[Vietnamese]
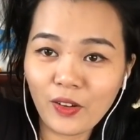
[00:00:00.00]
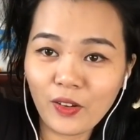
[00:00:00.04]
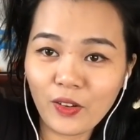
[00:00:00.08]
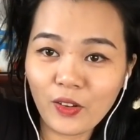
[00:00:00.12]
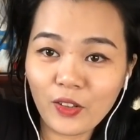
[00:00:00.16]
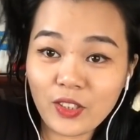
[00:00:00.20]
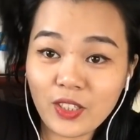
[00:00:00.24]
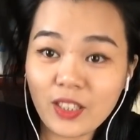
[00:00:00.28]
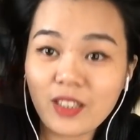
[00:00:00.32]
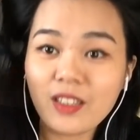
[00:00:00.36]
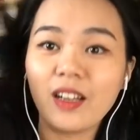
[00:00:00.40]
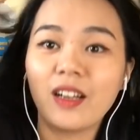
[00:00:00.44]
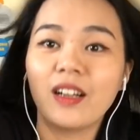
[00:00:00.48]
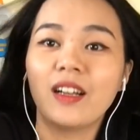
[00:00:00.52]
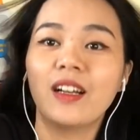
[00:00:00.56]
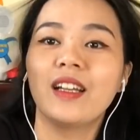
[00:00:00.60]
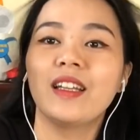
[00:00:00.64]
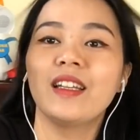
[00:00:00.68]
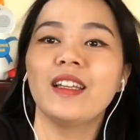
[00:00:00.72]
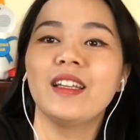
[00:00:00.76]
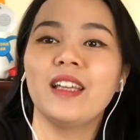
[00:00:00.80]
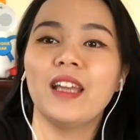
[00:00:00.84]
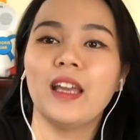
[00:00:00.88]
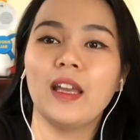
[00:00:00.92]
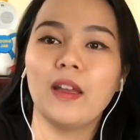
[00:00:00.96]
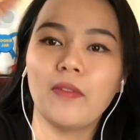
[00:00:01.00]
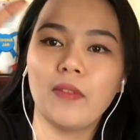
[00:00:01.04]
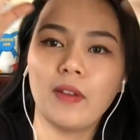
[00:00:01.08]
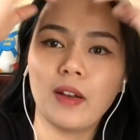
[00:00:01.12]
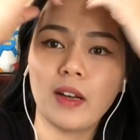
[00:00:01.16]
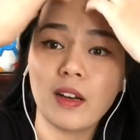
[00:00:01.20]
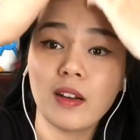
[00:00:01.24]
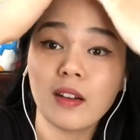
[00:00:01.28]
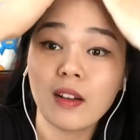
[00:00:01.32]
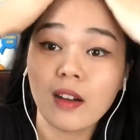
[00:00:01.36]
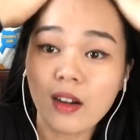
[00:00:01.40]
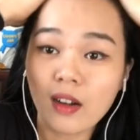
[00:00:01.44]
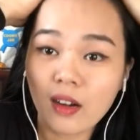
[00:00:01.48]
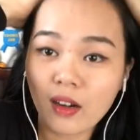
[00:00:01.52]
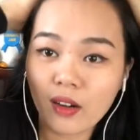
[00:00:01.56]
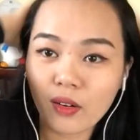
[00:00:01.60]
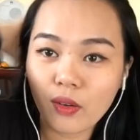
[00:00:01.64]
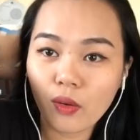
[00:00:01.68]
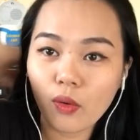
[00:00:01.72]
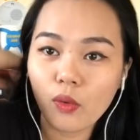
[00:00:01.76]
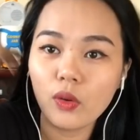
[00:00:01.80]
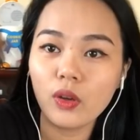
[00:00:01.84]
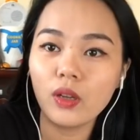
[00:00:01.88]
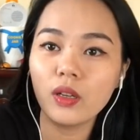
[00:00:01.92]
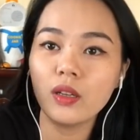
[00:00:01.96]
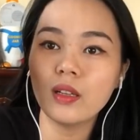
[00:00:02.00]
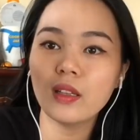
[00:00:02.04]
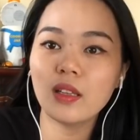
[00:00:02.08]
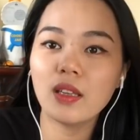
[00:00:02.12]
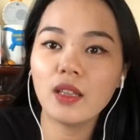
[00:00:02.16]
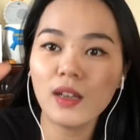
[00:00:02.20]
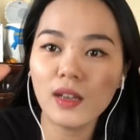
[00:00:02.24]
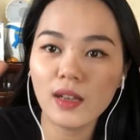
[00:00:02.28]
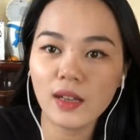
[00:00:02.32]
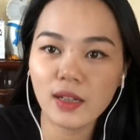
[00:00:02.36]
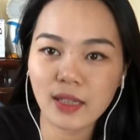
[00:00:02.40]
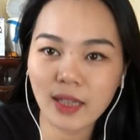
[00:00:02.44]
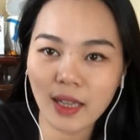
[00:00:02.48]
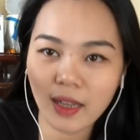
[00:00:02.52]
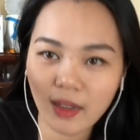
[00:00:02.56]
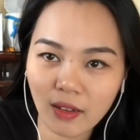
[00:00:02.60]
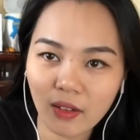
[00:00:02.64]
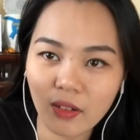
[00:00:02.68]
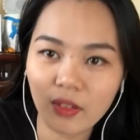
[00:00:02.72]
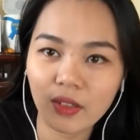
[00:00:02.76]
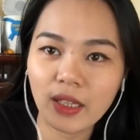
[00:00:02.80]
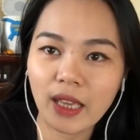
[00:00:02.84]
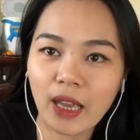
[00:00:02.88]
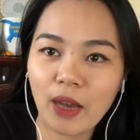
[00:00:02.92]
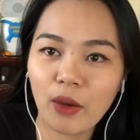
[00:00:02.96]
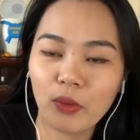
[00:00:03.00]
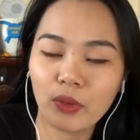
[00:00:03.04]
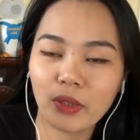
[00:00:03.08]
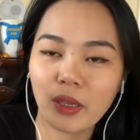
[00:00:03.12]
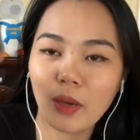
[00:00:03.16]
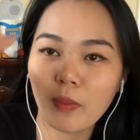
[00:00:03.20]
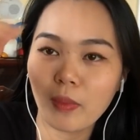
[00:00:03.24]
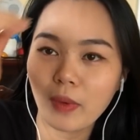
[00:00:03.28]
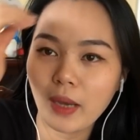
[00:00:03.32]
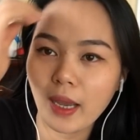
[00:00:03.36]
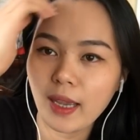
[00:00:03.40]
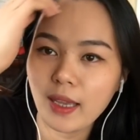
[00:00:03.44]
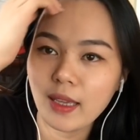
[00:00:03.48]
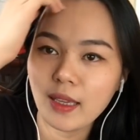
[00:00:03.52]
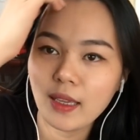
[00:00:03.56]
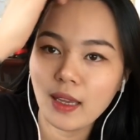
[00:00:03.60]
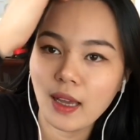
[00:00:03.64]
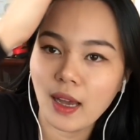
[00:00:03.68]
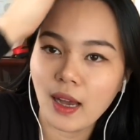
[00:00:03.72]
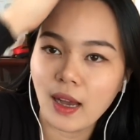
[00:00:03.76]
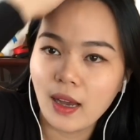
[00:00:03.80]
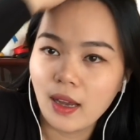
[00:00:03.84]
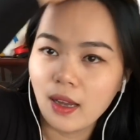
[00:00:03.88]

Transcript: nó sẽ dựng lên như vậy và nó rất là rối, nó dính cây lược vào trong cái